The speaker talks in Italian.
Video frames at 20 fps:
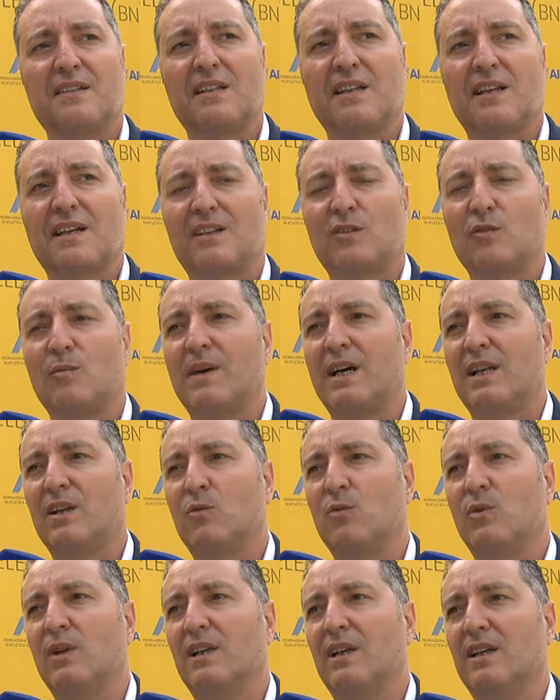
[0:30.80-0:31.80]
terrà domani
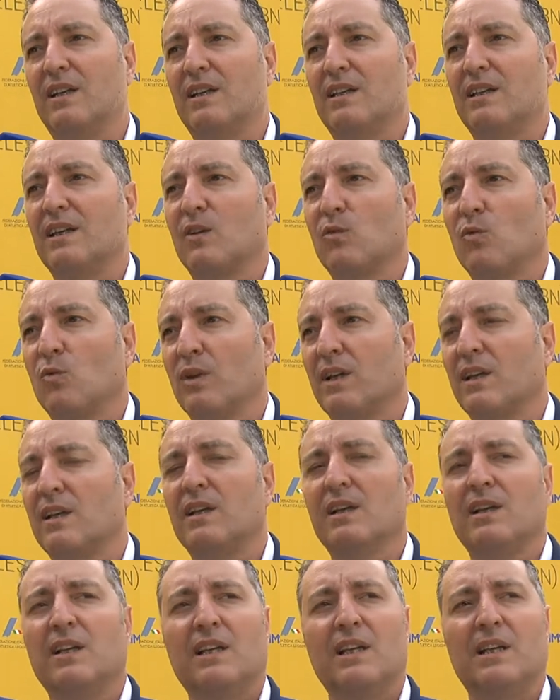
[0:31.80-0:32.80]
qui da noi.
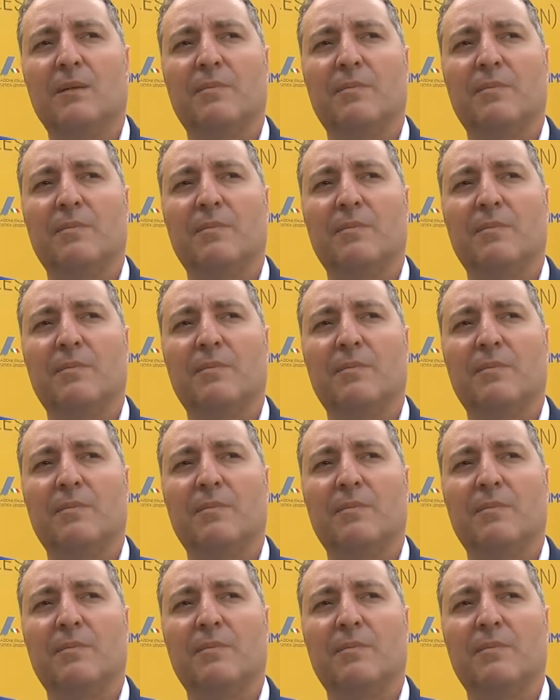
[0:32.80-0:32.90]
I